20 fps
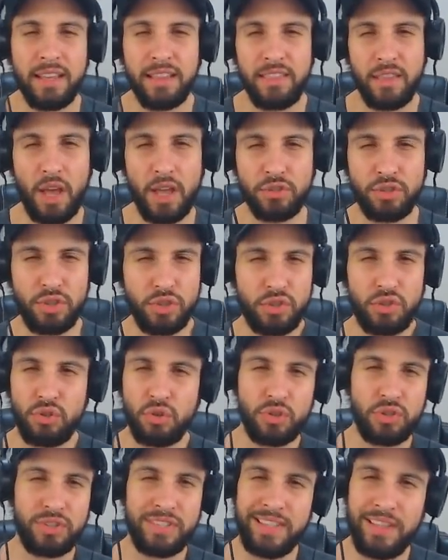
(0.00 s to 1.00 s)
Nossa,
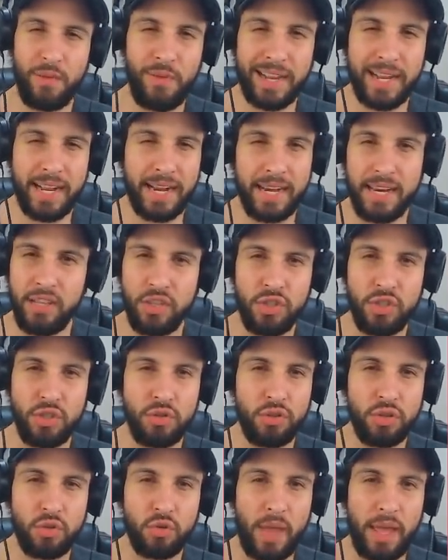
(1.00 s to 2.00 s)
Stux, não
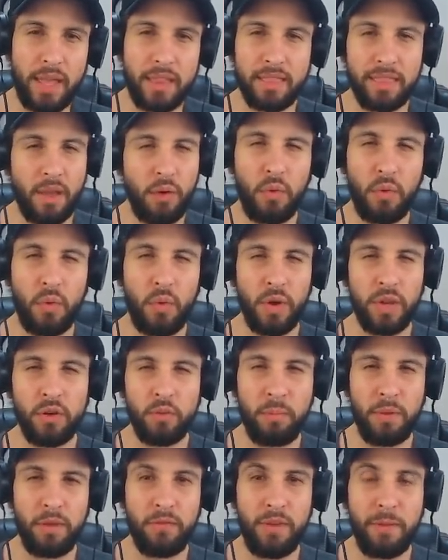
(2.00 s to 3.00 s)
acredito que tu é tão ruim
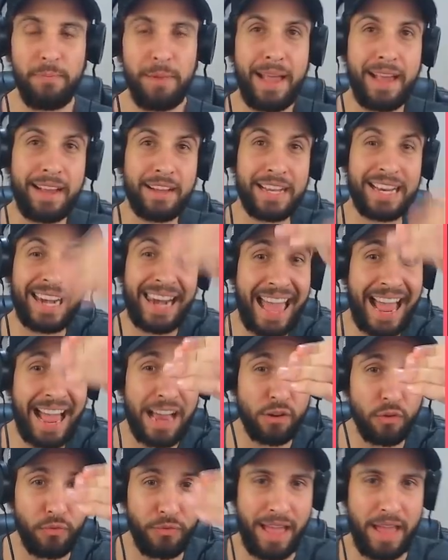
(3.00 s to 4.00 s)
no PVP. É
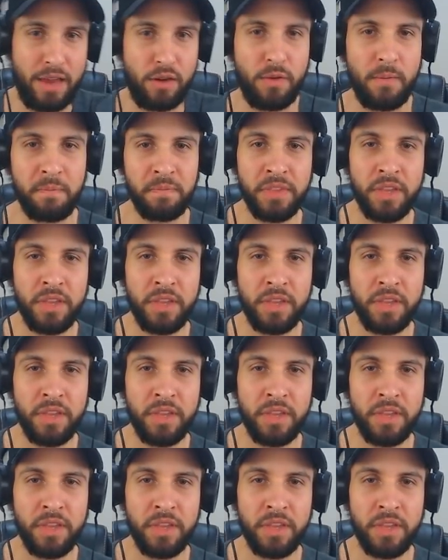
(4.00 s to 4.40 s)
claro, velho.